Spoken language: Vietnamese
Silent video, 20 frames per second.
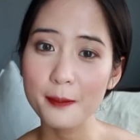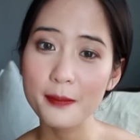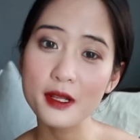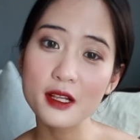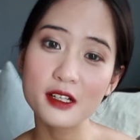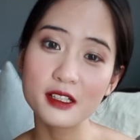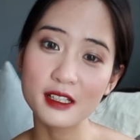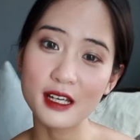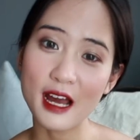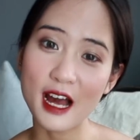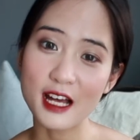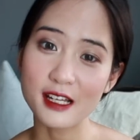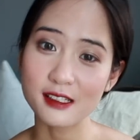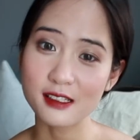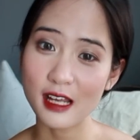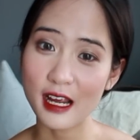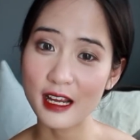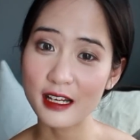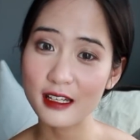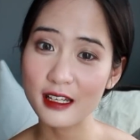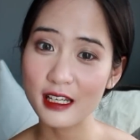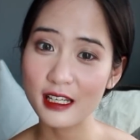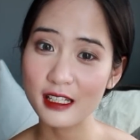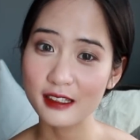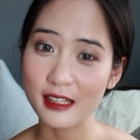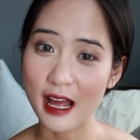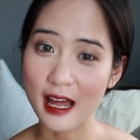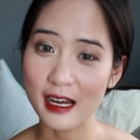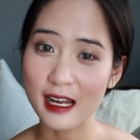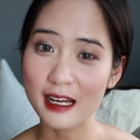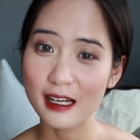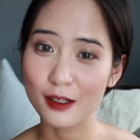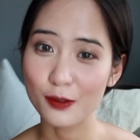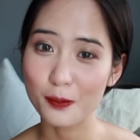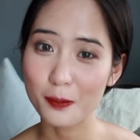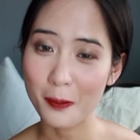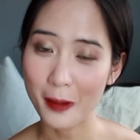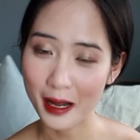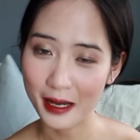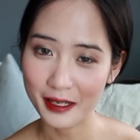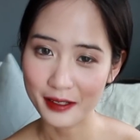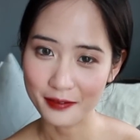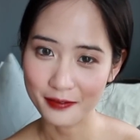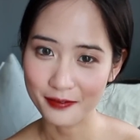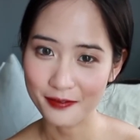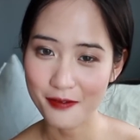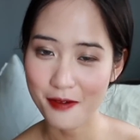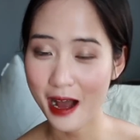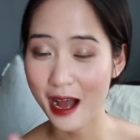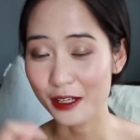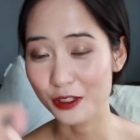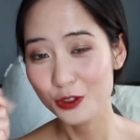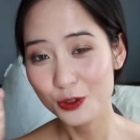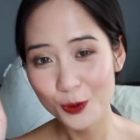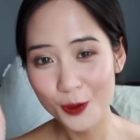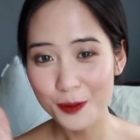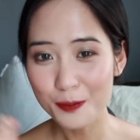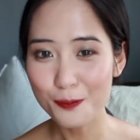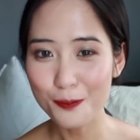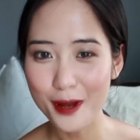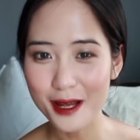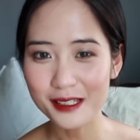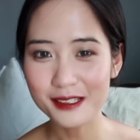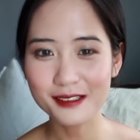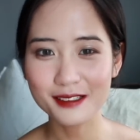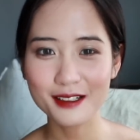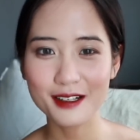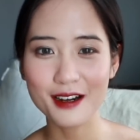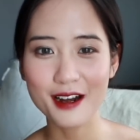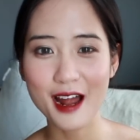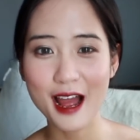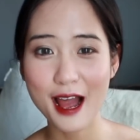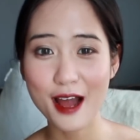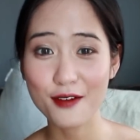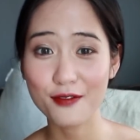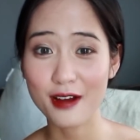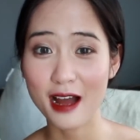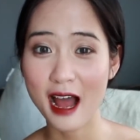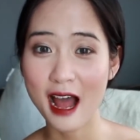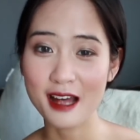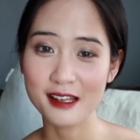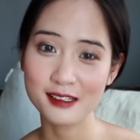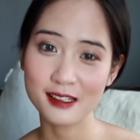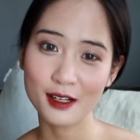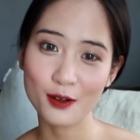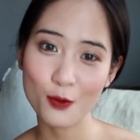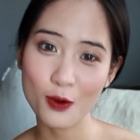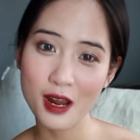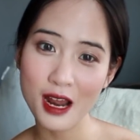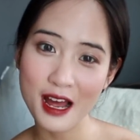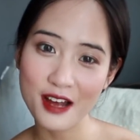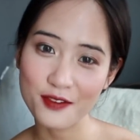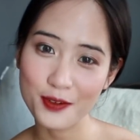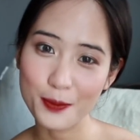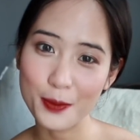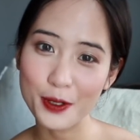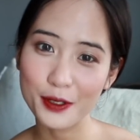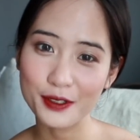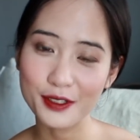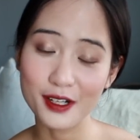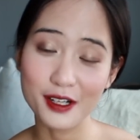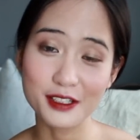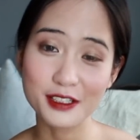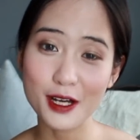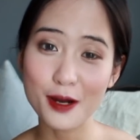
Bây giờ thì Hà sẽ đi tán lại lông mày và chút mascara và Hà sẽ quay lại với mọi người